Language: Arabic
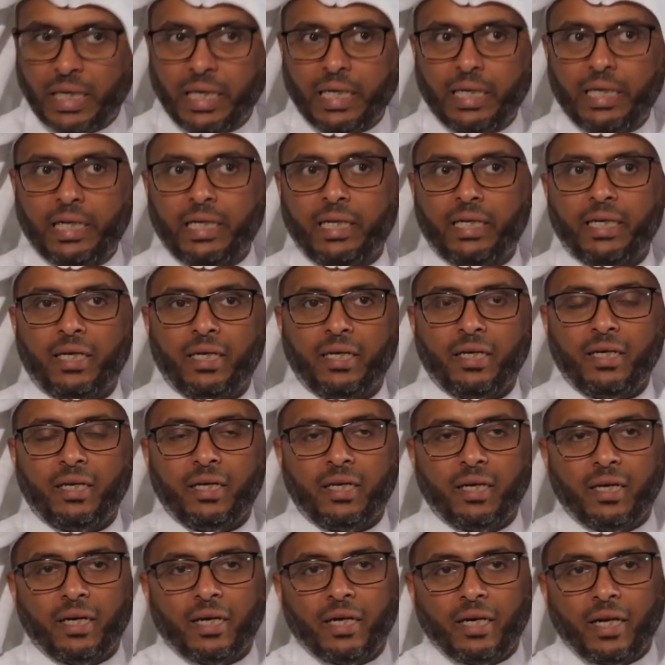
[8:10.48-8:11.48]

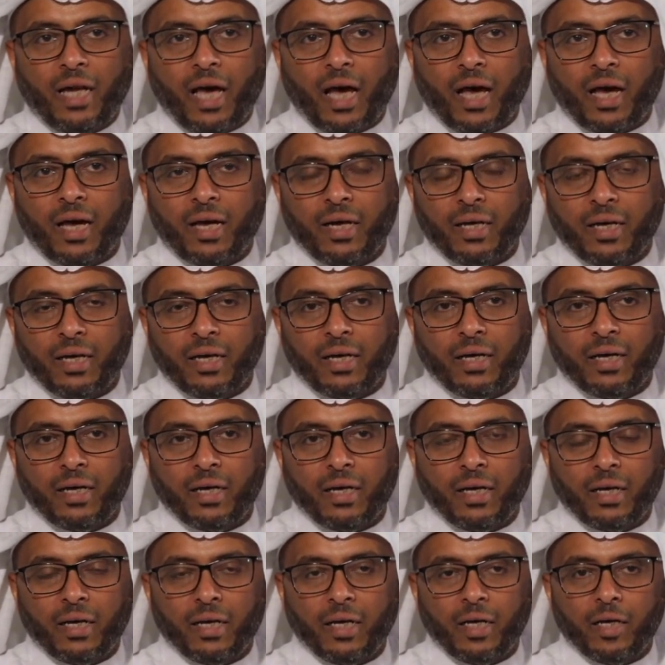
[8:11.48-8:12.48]
اللي له
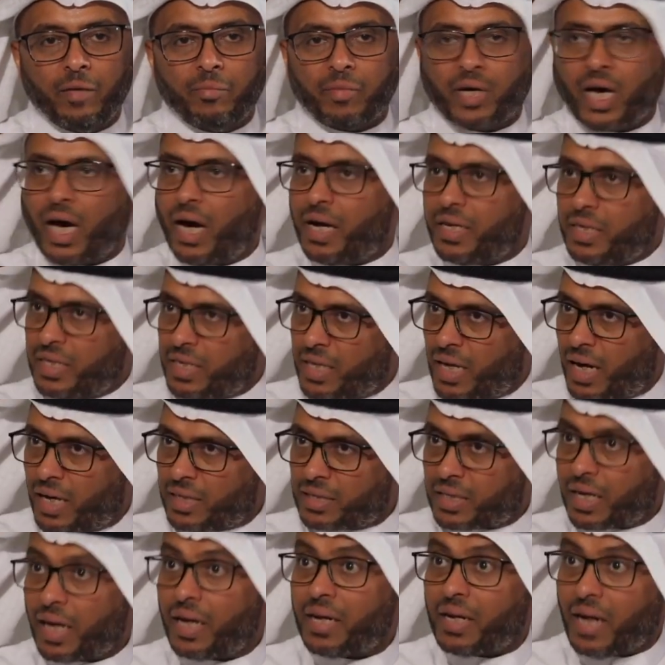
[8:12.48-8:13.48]
آه،
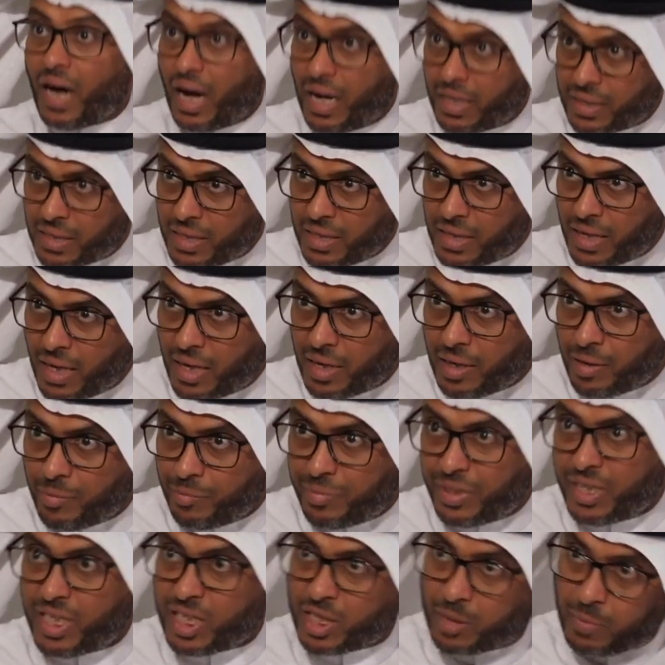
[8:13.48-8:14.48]
امكانيات غير عاديه
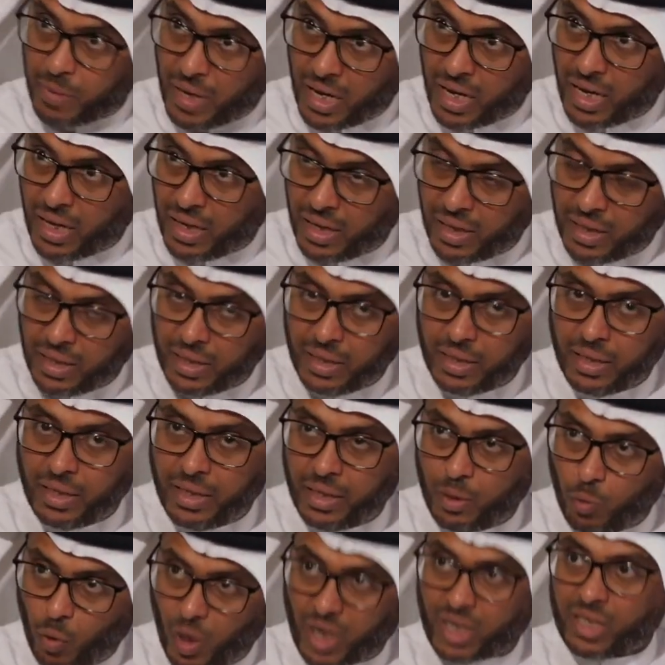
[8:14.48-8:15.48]
بالنسبه
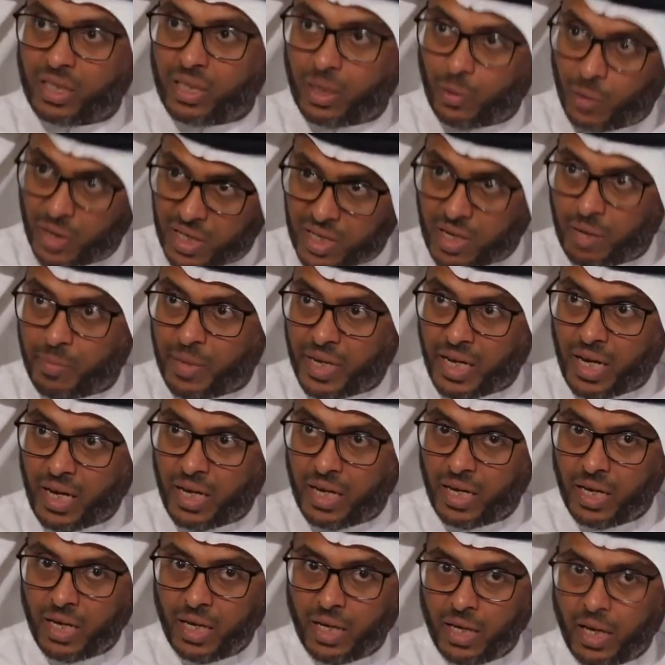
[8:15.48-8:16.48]
لوقته
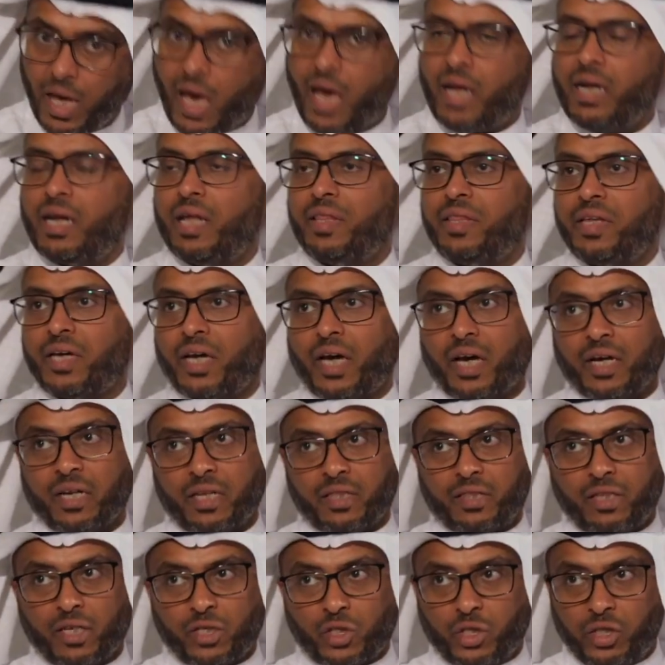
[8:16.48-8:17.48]
وزمنه الذي
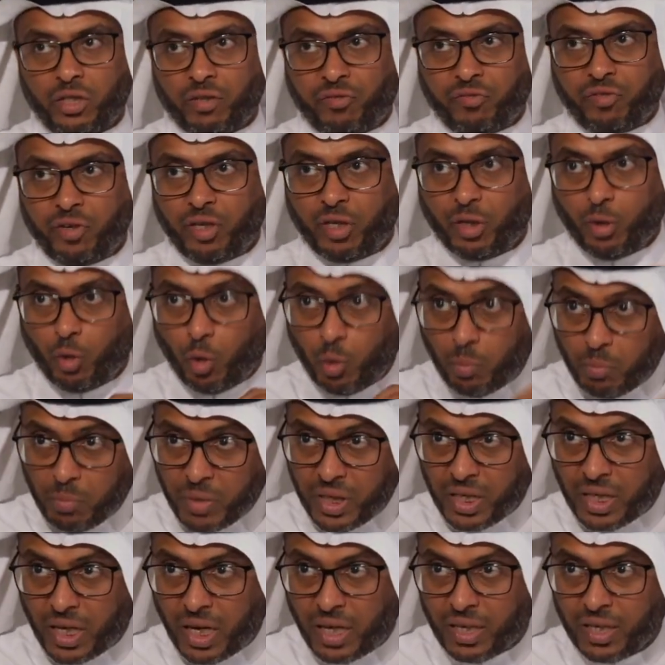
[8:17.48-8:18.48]
كانت تشيع فيه
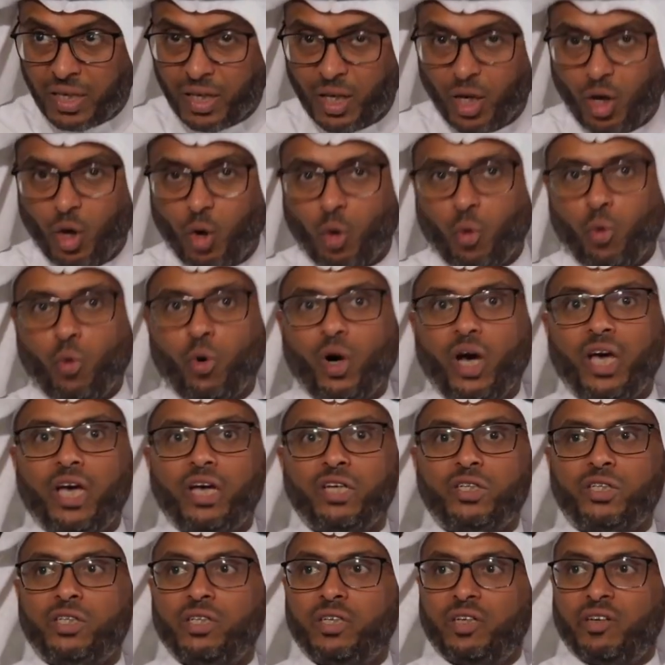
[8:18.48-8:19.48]
الاميه
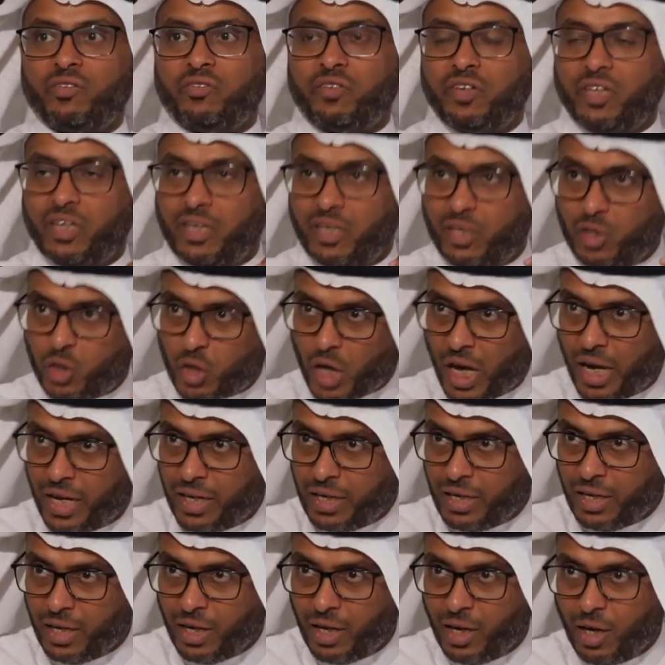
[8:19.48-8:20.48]
ويشيع فيه
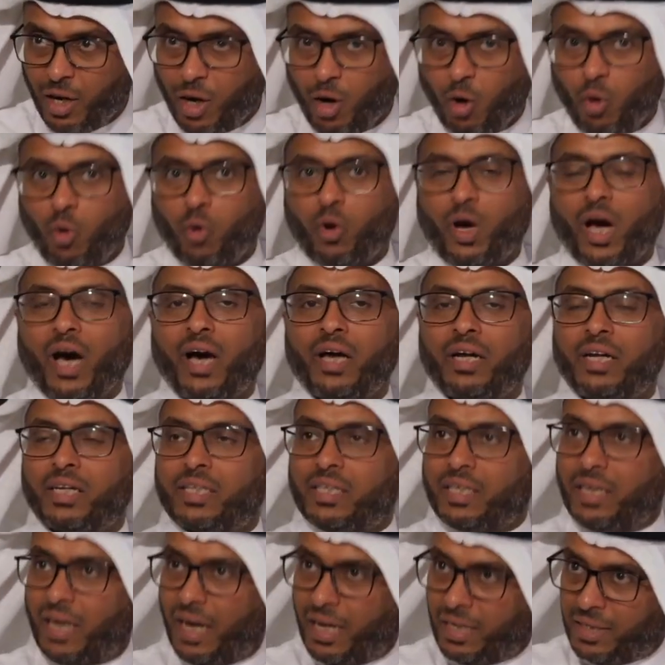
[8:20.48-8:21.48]
الجهل
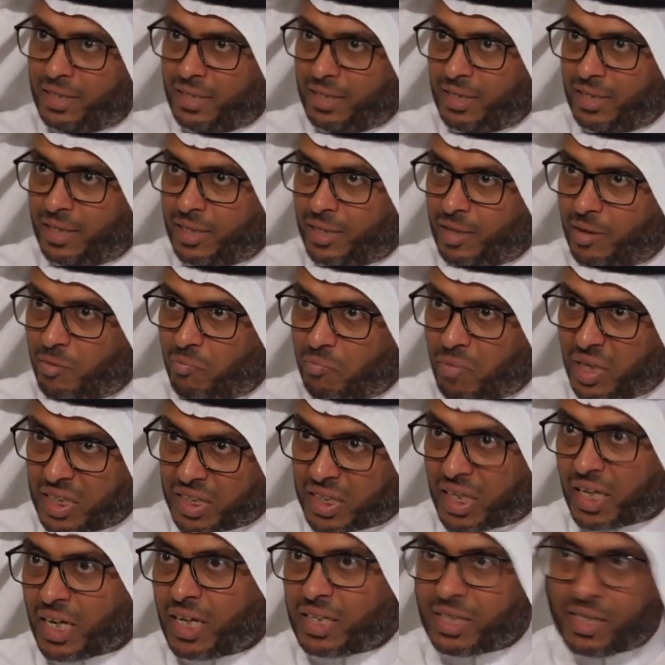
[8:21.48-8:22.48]
وكانت يعني
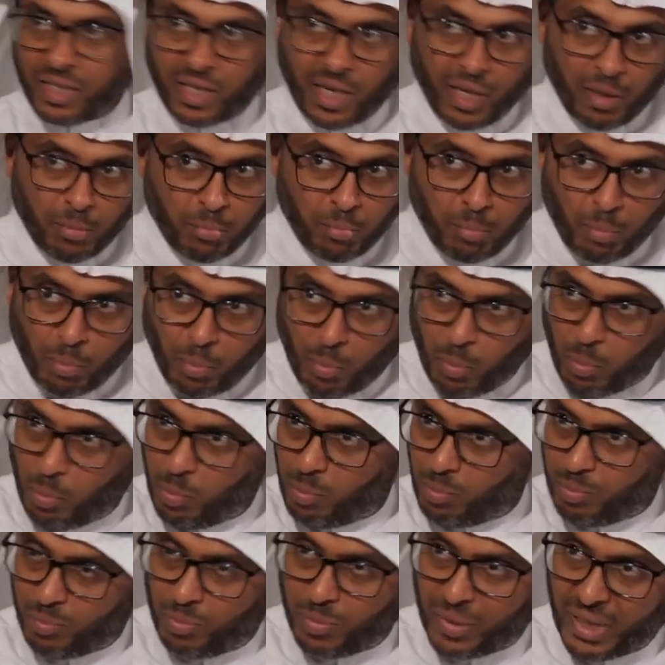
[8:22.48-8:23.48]
منطقتنا
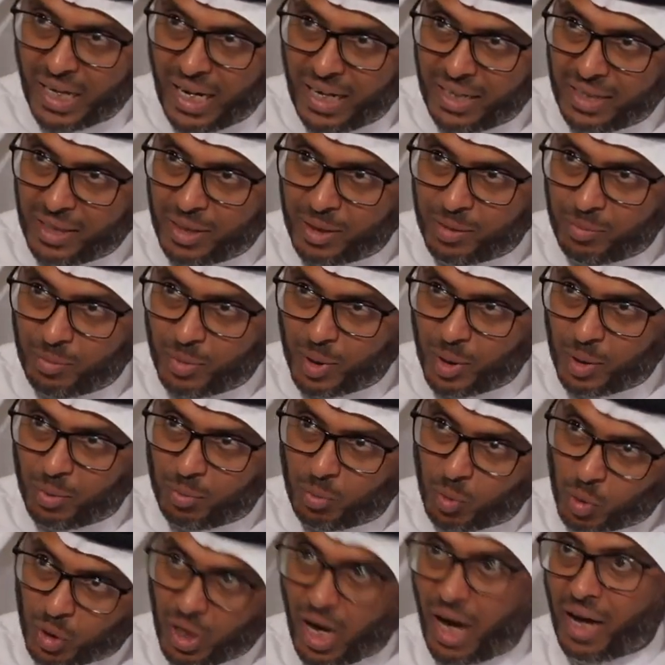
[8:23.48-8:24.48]
يعني
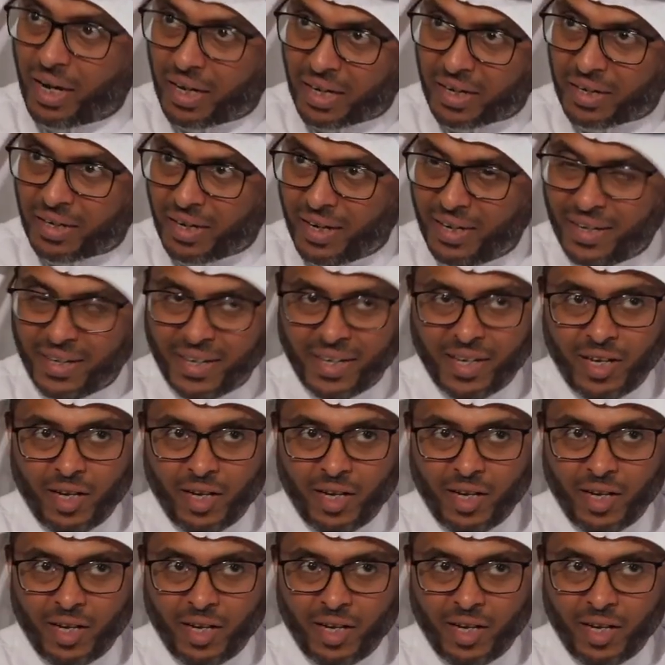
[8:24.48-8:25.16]
متاخره